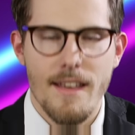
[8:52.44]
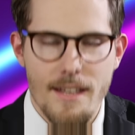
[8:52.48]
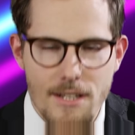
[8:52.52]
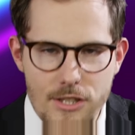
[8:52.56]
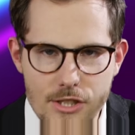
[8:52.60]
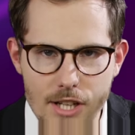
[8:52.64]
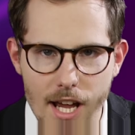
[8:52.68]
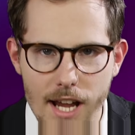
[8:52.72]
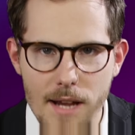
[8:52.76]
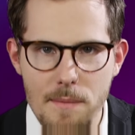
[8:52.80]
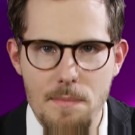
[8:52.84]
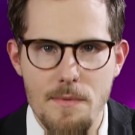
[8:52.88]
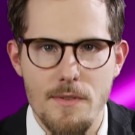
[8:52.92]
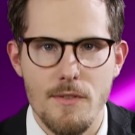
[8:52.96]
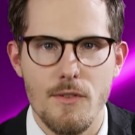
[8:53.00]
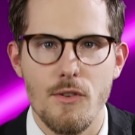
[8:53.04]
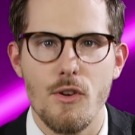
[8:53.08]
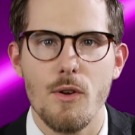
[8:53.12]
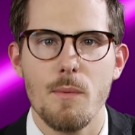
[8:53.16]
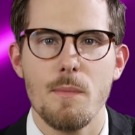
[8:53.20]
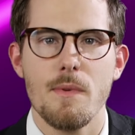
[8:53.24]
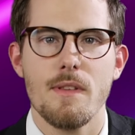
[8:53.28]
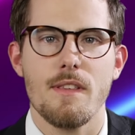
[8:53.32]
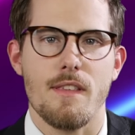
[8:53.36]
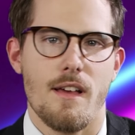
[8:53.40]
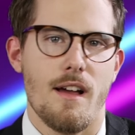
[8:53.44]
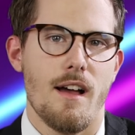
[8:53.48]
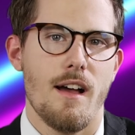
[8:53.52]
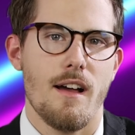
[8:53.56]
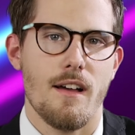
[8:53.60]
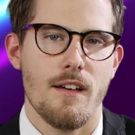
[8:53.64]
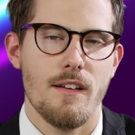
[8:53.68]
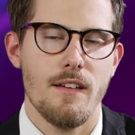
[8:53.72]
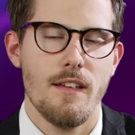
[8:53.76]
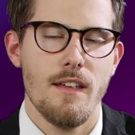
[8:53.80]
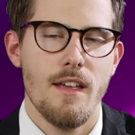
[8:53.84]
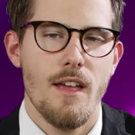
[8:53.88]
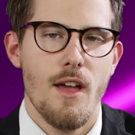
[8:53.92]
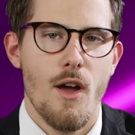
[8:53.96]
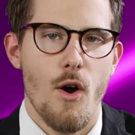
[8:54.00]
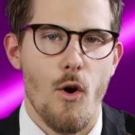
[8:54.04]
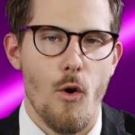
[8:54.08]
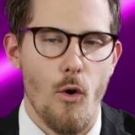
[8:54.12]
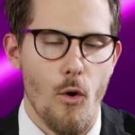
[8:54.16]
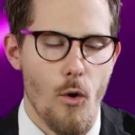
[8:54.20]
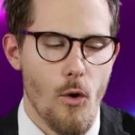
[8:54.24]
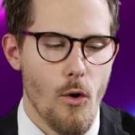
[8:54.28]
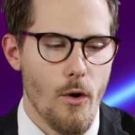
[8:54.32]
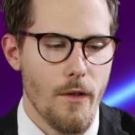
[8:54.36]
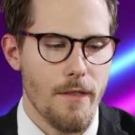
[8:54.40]
Schreibt in die Kommentare
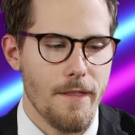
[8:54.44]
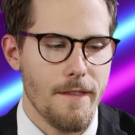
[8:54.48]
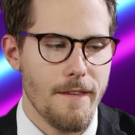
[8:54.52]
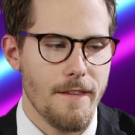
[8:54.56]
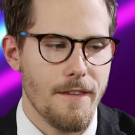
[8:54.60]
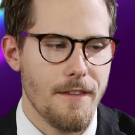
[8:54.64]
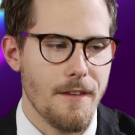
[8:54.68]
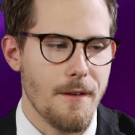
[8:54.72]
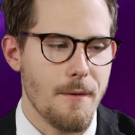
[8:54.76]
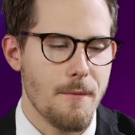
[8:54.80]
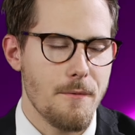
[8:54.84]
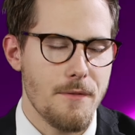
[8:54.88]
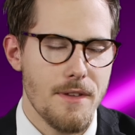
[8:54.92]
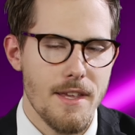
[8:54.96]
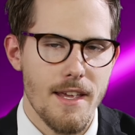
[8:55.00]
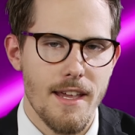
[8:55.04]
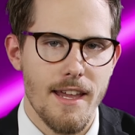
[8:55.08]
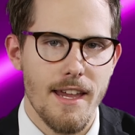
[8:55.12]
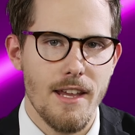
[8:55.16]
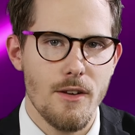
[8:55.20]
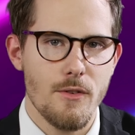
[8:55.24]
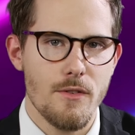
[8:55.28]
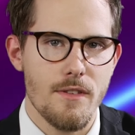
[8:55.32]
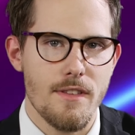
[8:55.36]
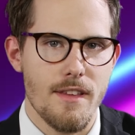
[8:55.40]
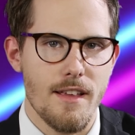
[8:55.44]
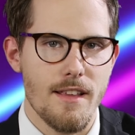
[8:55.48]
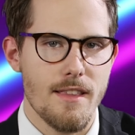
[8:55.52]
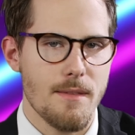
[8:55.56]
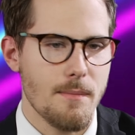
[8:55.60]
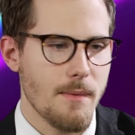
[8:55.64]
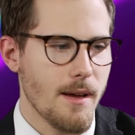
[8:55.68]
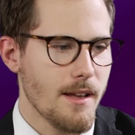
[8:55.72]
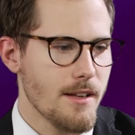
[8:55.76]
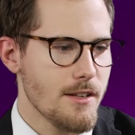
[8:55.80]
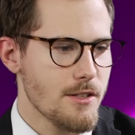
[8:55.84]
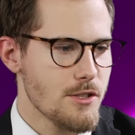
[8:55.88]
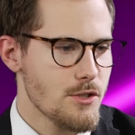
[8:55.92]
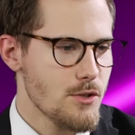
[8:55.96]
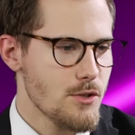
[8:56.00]
und äh, wir gehen uns jetzt mal eine